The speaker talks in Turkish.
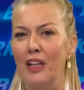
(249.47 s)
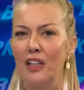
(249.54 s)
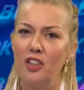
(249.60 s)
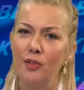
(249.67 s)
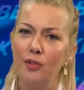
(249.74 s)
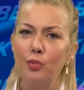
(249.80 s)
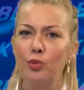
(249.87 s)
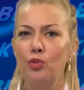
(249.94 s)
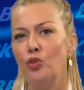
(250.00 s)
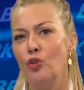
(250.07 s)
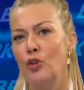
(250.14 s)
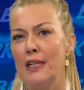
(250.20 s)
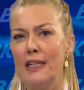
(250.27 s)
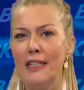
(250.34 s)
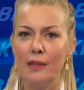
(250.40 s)
Şimdi bunu
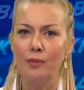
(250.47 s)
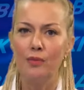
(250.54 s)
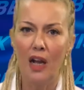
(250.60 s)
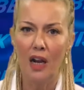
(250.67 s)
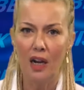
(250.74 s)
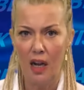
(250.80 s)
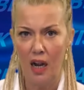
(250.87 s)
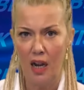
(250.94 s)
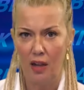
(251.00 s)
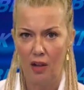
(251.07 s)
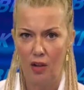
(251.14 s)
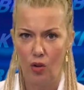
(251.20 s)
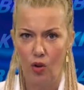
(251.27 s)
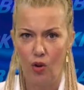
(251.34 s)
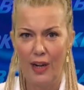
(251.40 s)
isimlerle
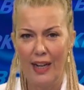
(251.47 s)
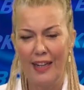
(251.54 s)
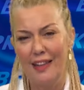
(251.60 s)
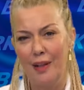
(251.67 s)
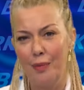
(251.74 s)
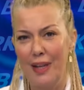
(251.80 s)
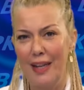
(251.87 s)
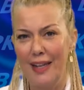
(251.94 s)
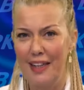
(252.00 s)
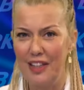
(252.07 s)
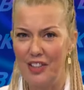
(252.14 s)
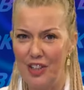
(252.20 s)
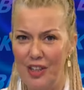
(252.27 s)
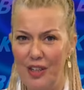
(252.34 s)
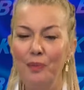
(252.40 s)
örneklemeye
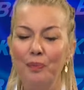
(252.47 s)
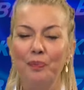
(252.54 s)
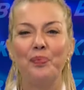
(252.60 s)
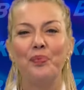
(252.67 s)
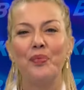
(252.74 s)
geçelim.